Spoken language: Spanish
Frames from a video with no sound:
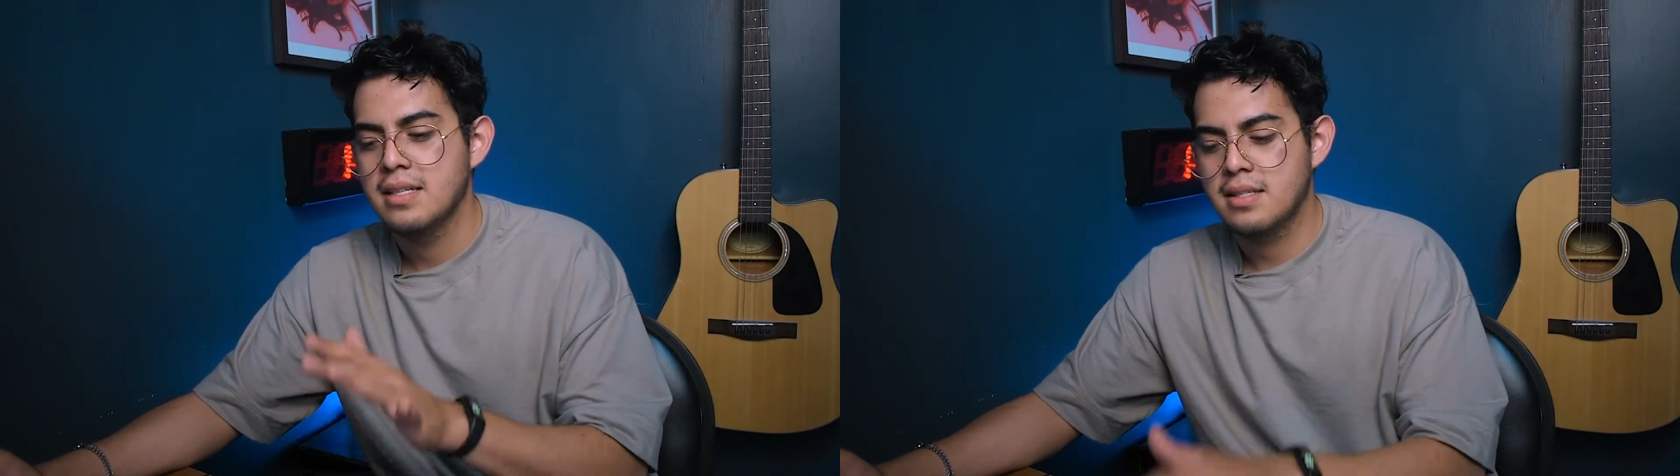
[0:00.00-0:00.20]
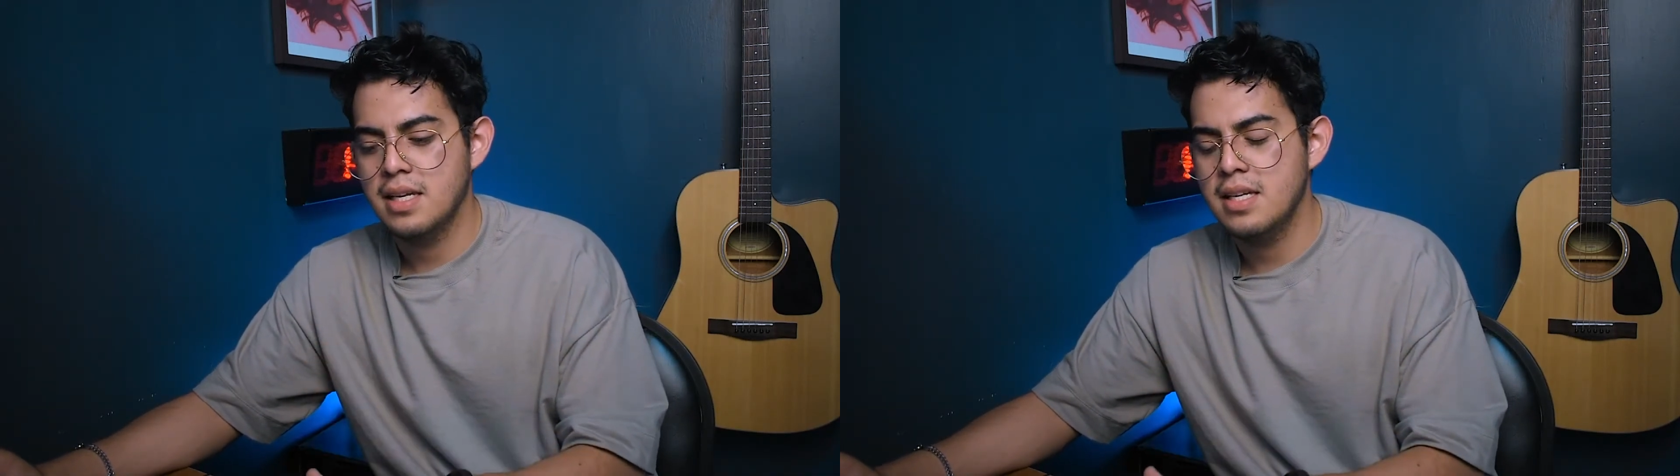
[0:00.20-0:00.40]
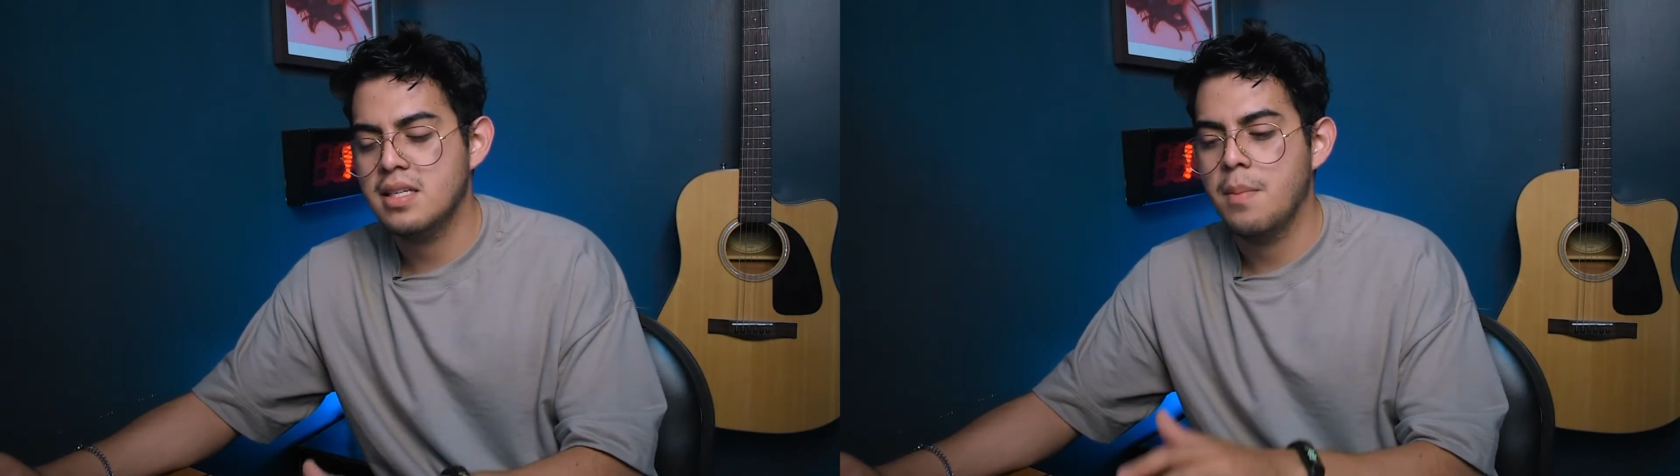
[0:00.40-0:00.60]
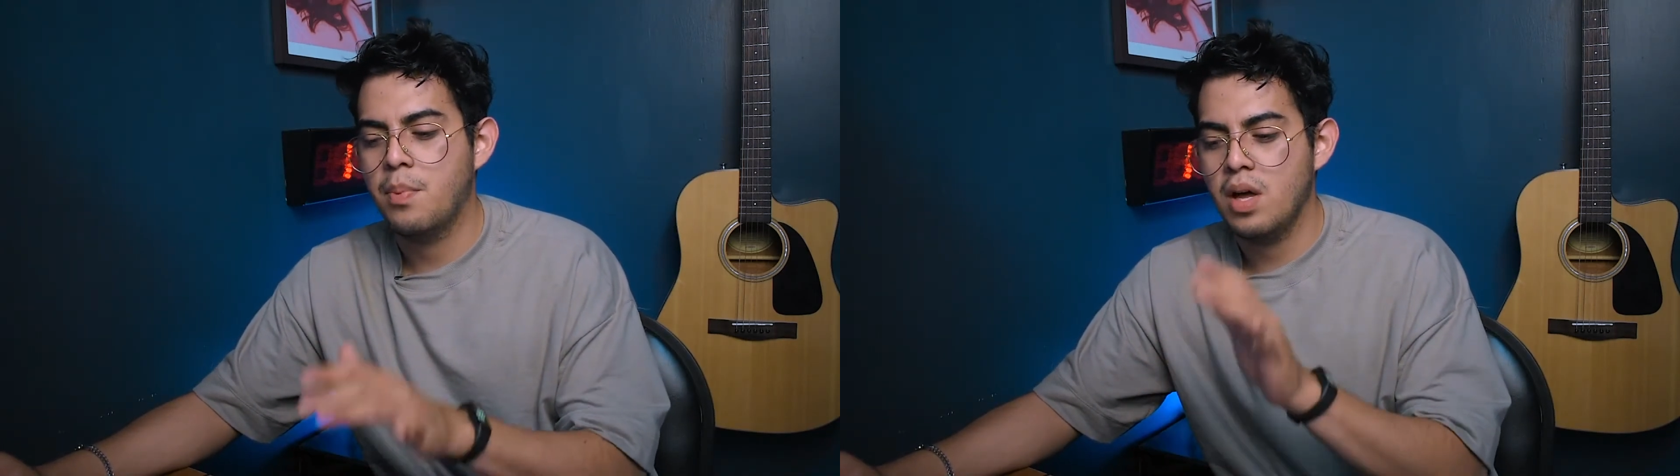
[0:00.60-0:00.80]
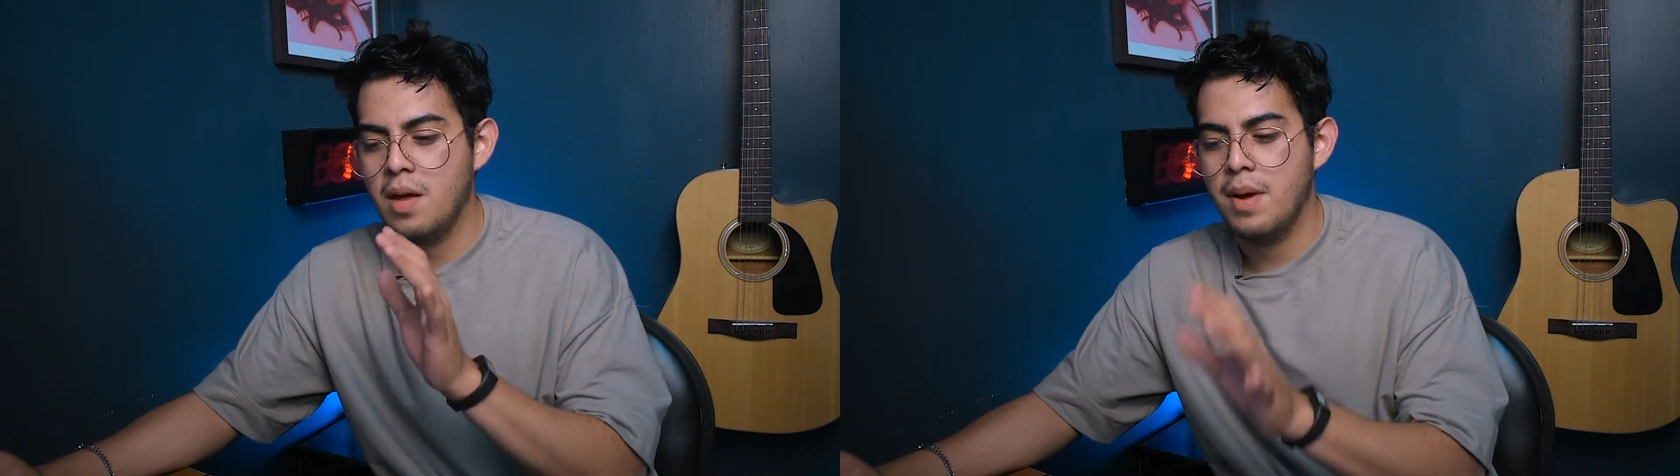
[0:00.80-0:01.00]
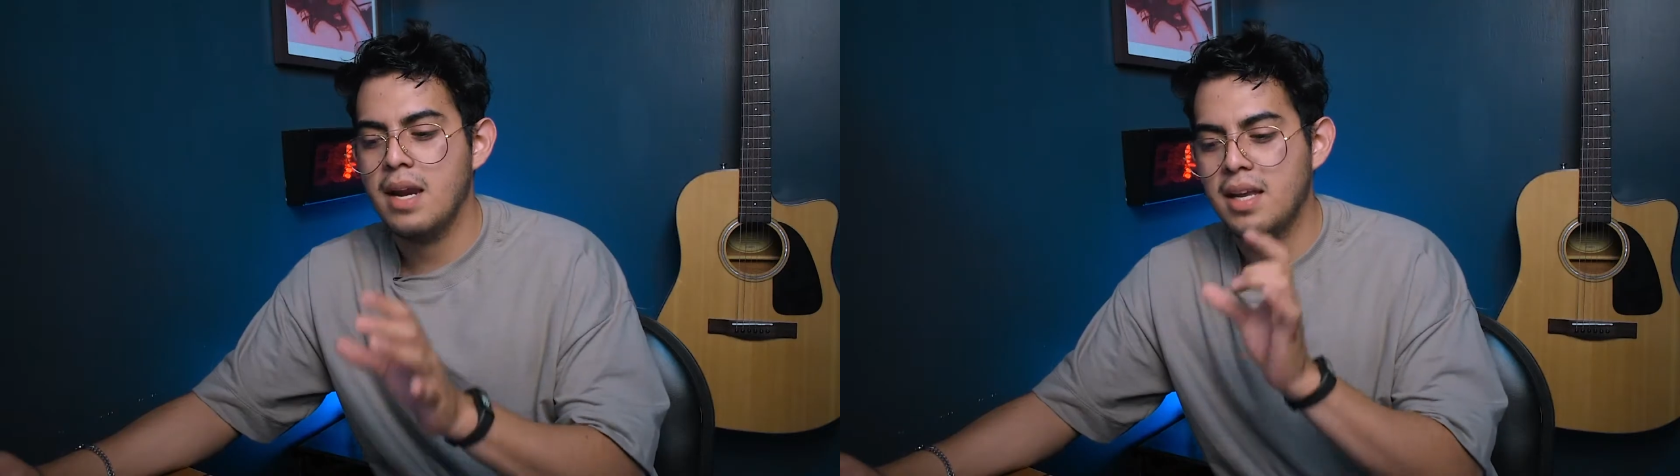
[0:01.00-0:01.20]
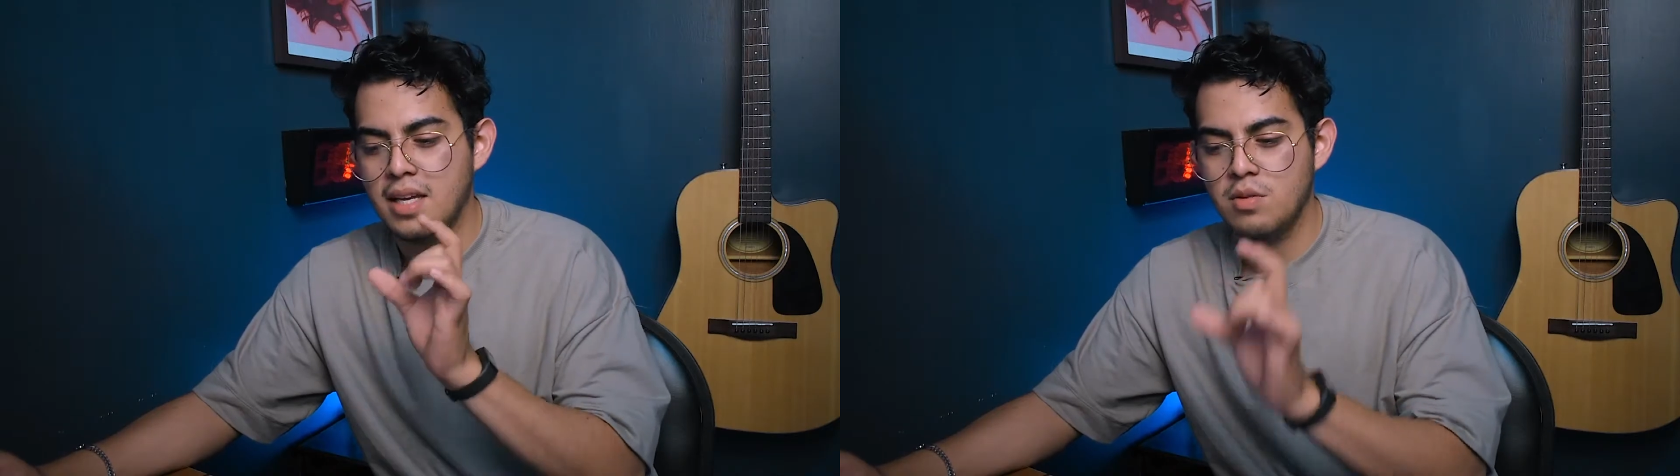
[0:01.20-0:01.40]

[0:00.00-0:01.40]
sí se puede ver que